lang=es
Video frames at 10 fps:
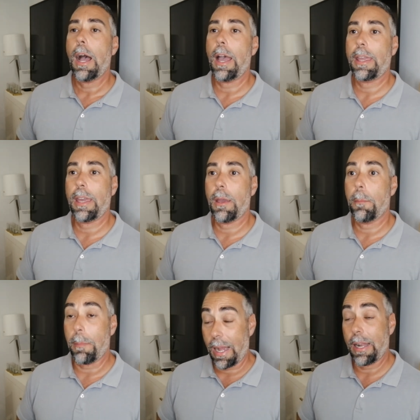Hay
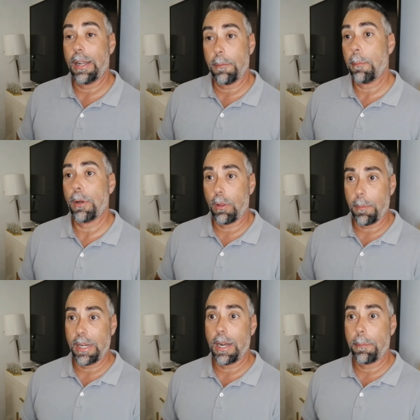que bajar el IVA, pero
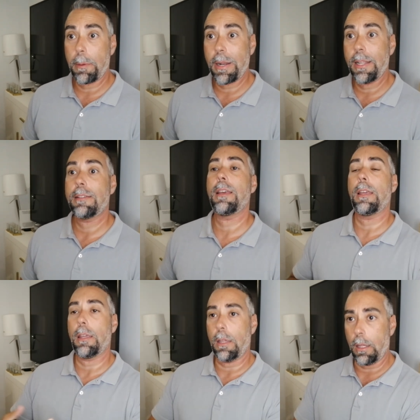de manera
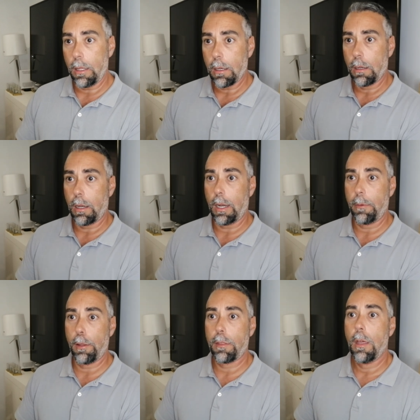permanente y, a la
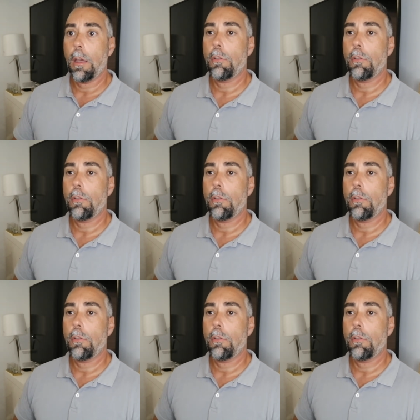vez,